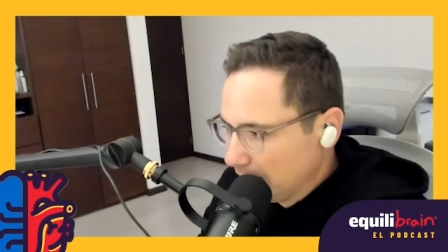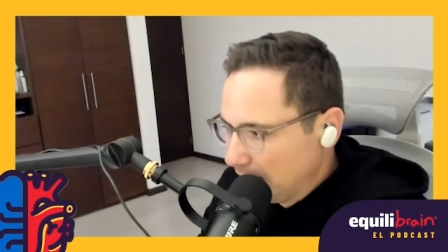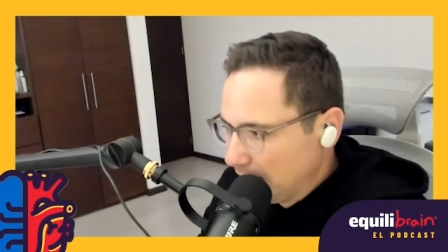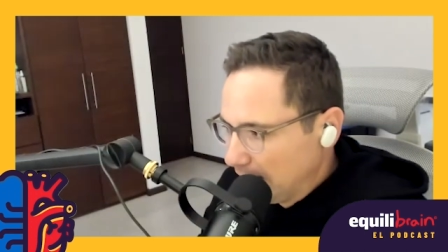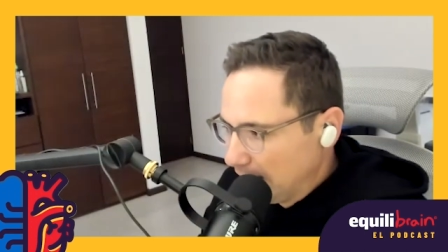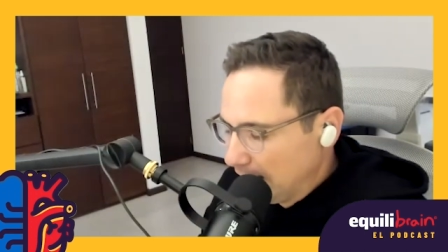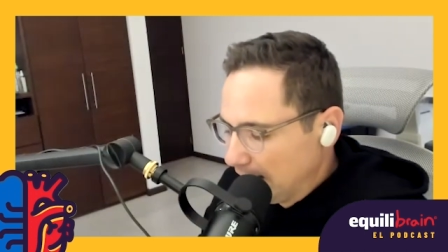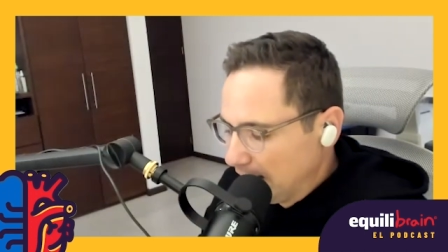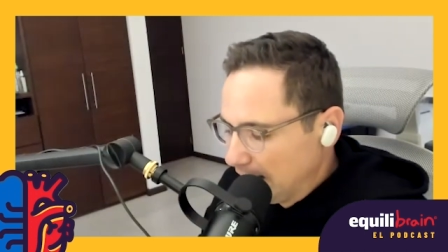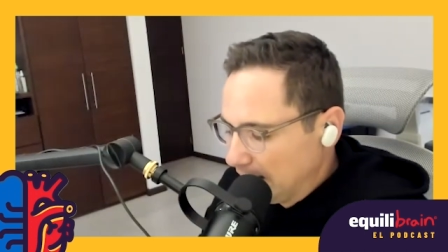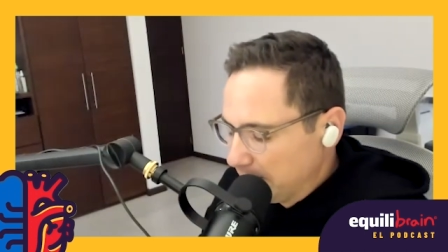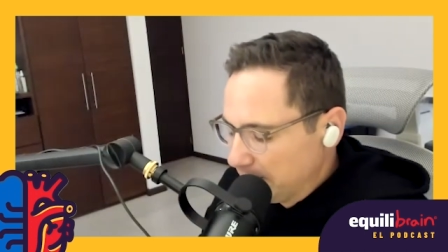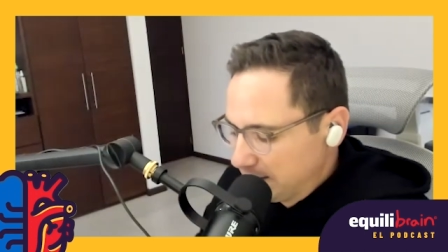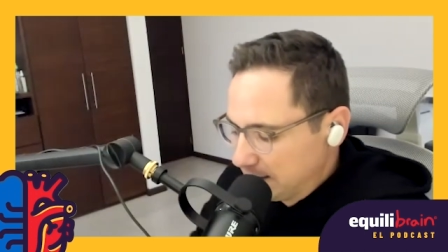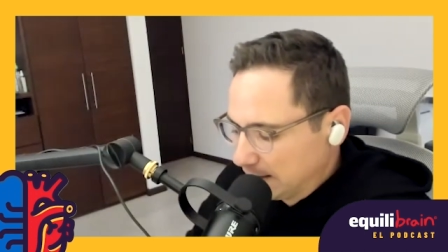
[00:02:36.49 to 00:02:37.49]
y
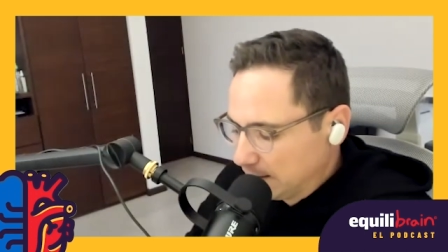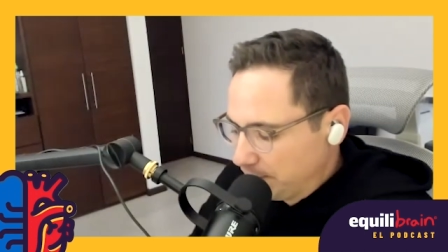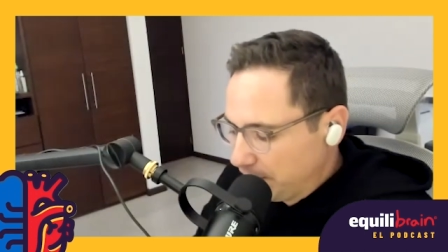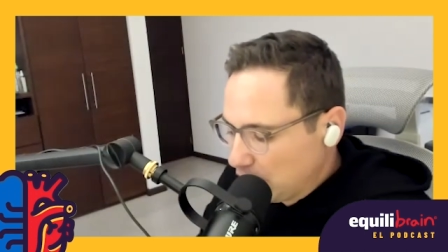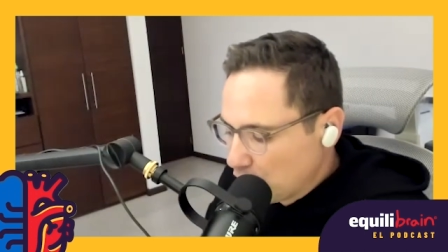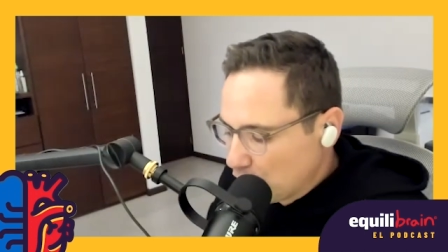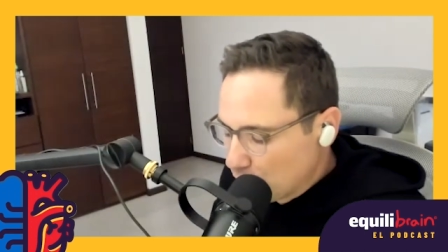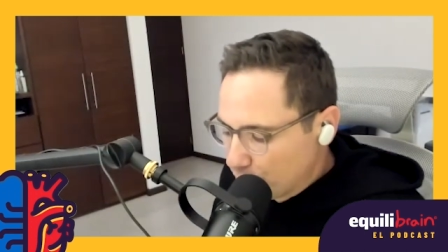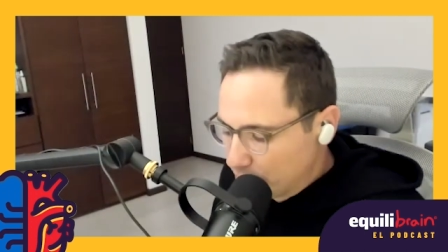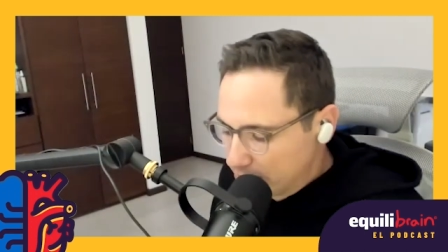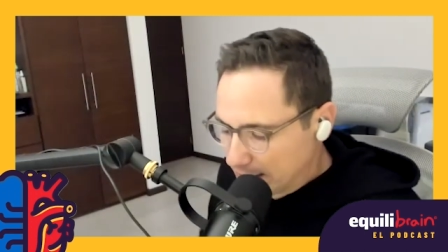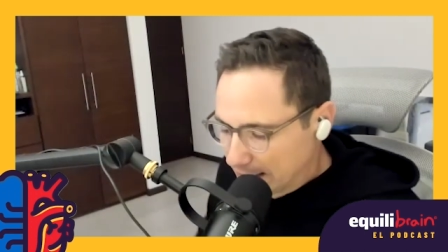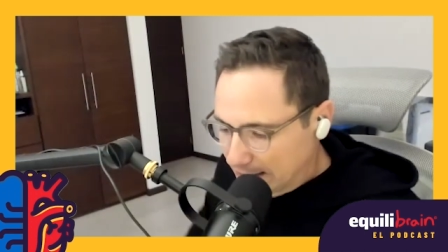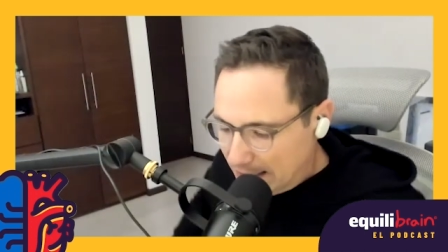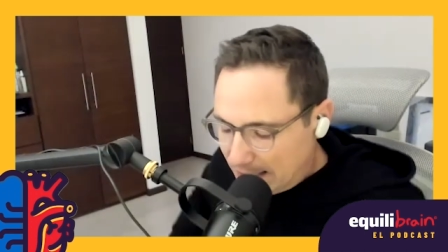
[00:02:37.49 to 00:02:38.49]
me certifico como
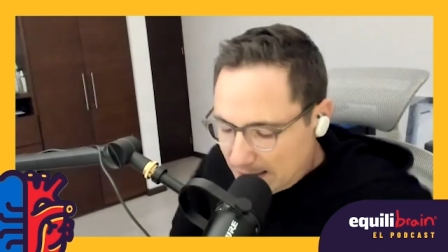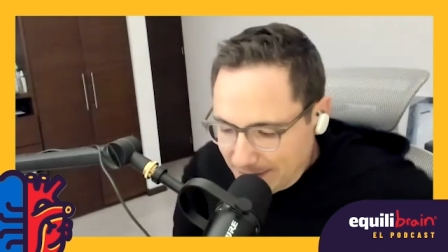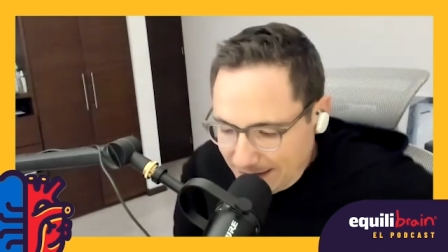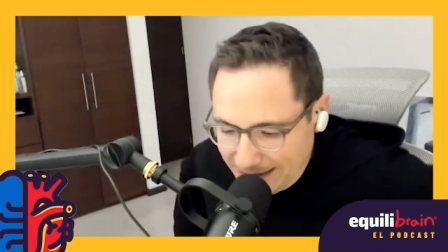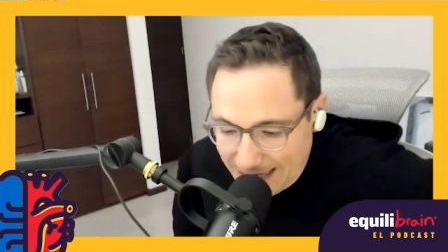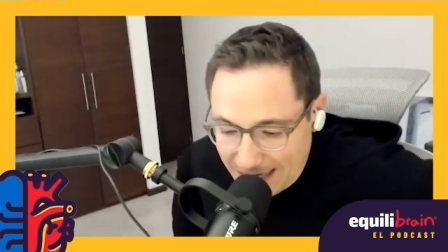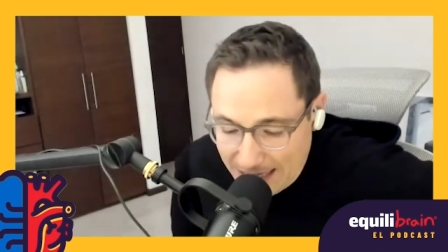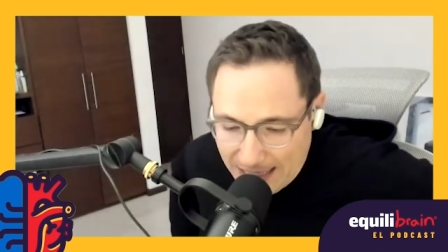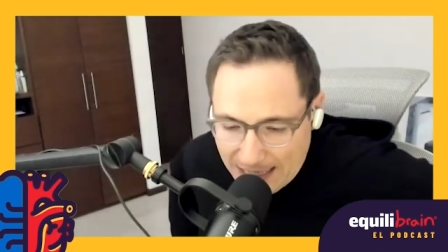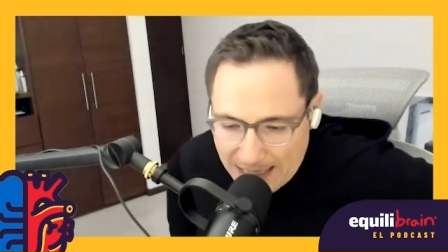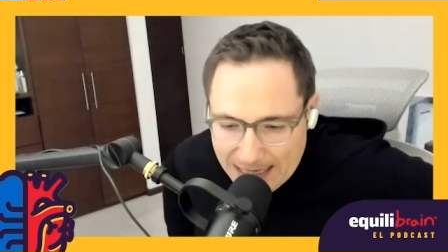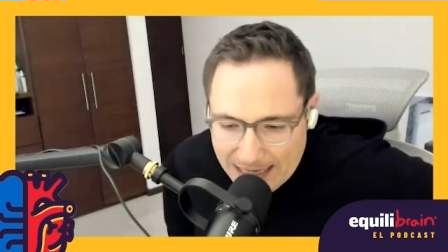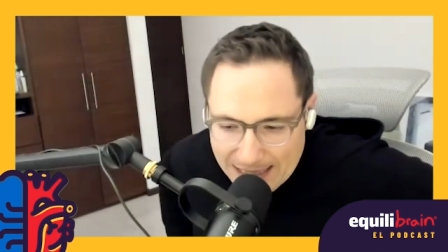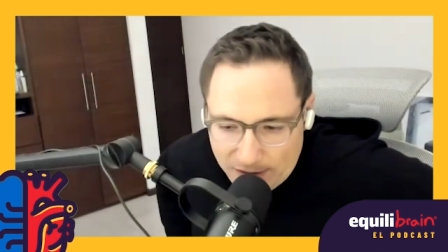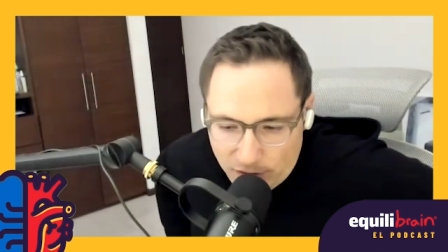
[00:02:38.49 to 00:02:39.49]
estratega mental
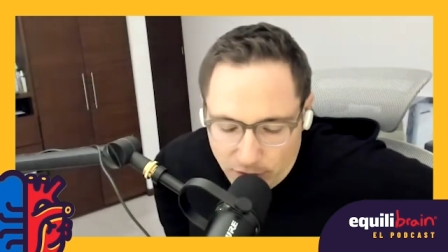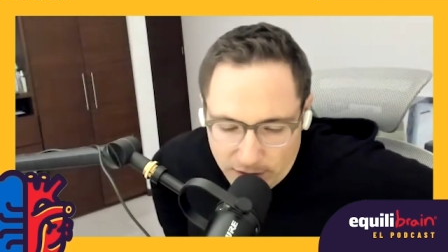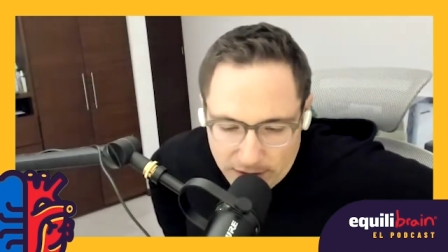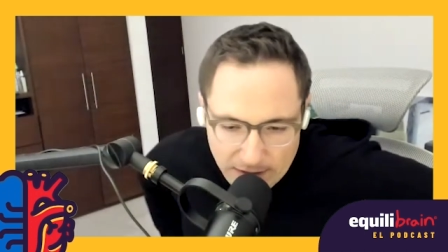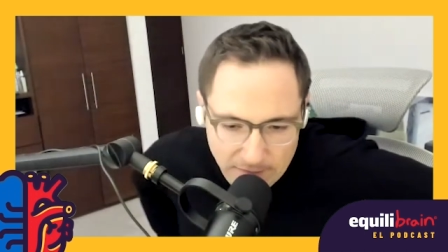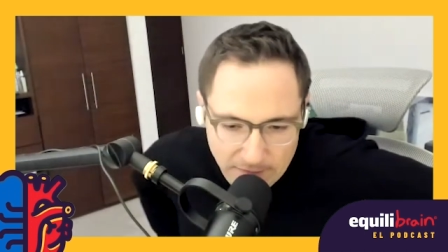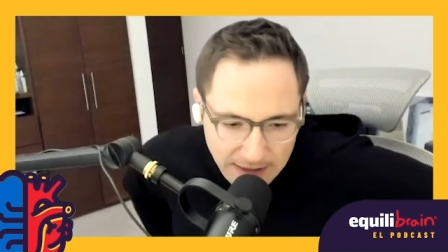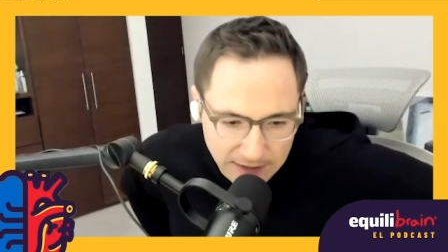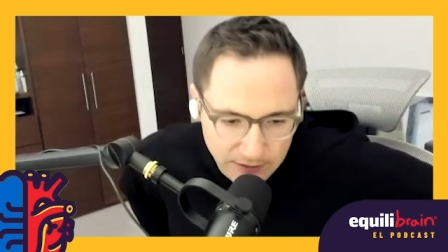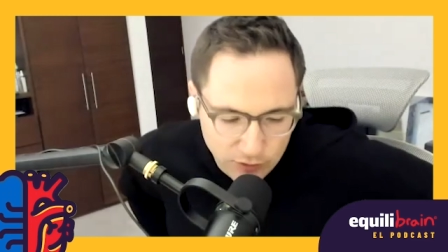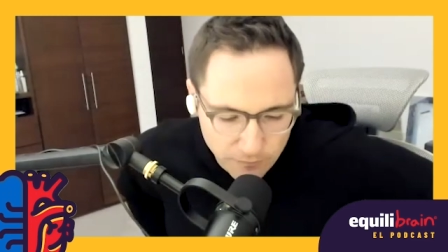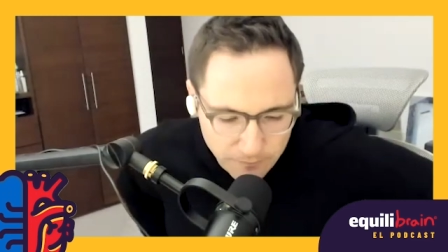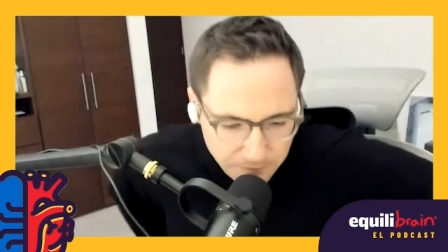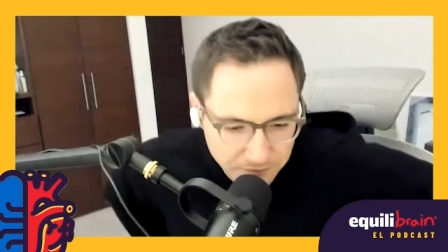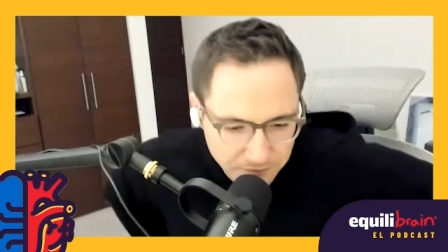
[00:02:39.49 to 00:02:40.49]
en alto rendimiento